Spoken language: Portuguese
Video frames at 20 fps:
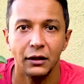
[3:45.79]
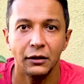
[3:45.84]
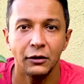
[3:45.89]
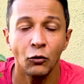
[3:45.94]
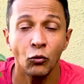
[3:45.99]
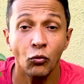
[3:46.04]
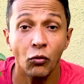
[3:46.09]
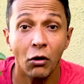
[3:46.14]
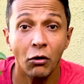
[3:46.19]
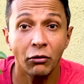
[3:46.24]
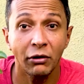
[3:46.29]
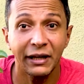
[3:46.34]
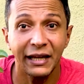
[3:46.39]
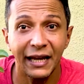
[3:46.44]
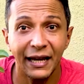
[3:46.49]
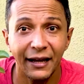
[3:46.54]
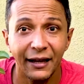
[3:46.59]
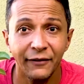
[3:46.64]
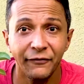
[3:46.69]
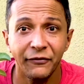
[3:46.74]
Então
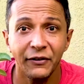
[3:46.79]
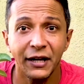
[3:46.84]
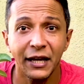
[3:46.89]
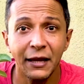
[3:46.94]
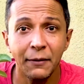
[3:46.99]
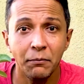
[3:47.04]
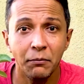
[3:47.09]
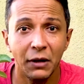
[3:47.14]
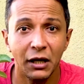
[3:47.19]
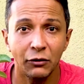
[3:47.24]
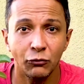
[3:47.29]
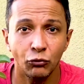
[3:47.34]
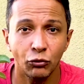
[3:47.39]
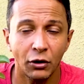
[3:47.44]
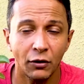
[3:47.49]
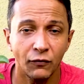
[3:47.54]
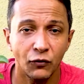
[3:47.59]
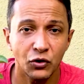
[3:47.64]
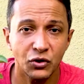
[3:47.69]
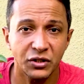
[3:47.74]
qualquer ferimento
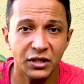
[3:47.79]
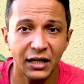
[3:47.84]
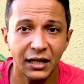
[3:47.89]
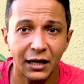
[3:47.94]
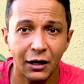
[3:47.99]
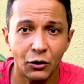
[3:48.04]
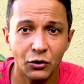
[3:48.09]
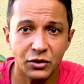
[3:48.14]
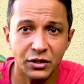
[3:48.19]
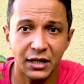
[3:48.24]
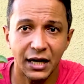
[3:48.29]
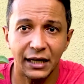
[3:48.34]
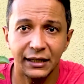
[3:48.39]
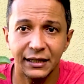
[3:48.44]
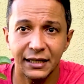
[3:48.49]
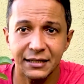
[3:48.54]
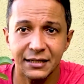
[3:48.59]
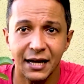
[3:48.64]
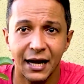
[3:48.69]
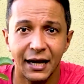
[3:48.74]
que você causar
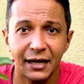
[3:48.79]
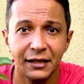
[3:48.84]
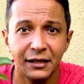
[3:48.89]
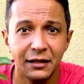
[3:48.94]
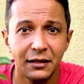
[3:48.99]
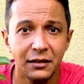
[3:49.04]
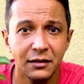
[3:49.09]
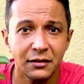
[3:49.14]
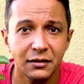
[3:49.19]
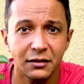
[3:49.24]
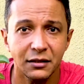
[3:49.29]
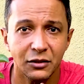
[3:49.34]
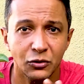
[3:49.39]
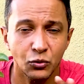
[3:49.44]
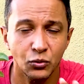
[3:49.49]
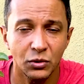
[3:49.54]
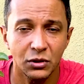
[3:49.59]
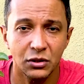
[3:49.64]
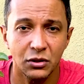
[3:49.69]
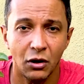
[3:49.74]
nas raízes das
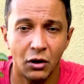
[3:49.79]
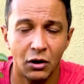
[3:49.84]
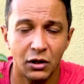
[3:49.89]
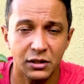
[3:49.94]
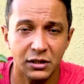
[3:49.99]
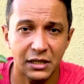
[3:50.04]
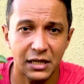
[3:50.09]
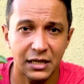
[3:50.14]
suas rosas